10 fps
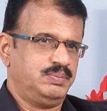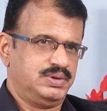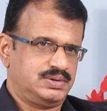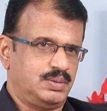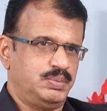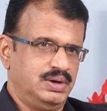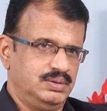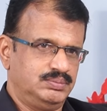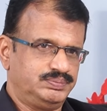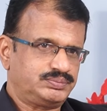ఫస్ట్ ఆఫ్ ఆల్
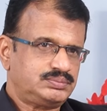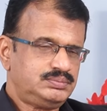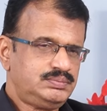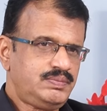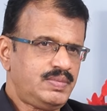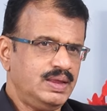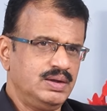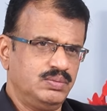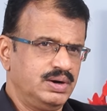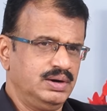
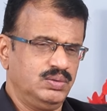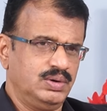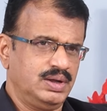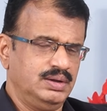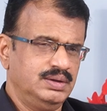ఎవరైనా కూడా